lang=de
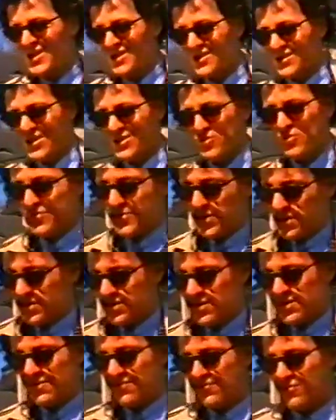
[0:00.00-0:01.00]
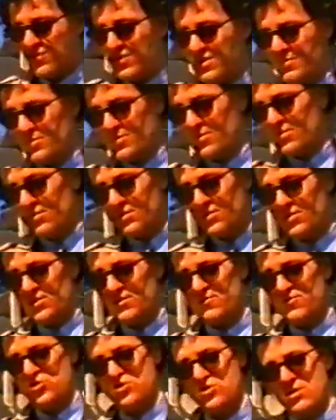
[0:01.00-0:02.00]
einen Adolf Hitler hervorgebracht,
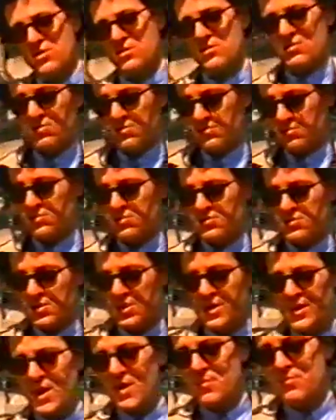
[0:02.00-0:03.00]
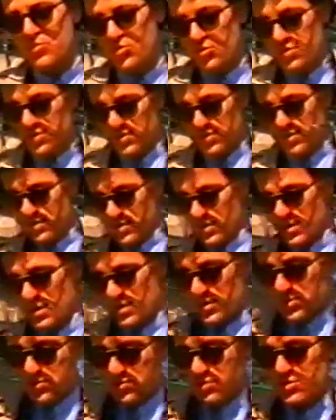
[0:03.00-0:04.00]
der es verstanden hat, diese Kleinbürger
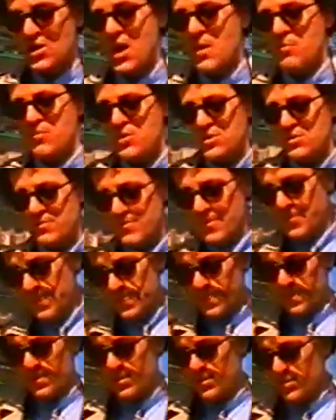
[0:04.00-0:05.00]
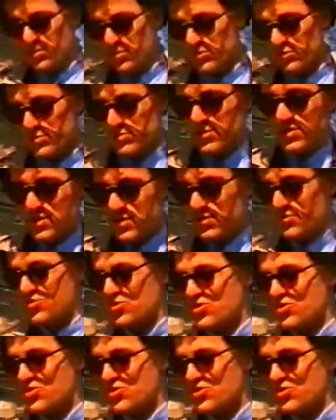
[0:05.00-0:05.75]
zu sammeln und um sich